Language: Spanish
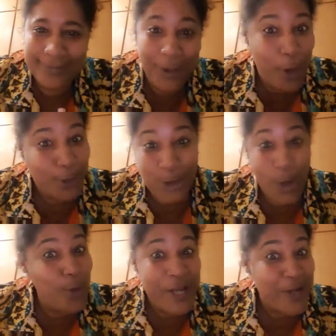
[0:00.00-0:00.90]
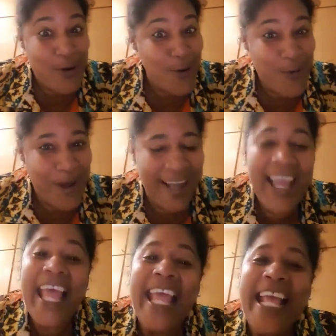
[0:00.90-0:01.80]
no solo en Cuba,
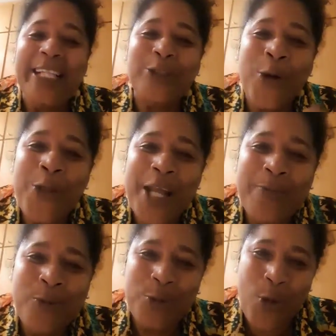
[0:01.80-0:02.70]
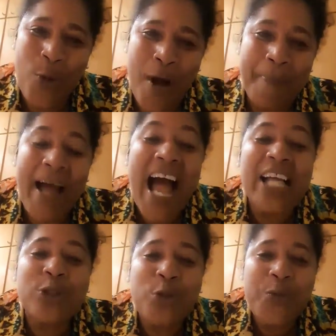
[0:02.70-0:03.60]
en todo el mundo, guapa, ha
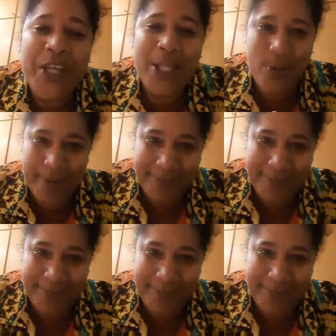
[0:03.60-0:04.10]
subido.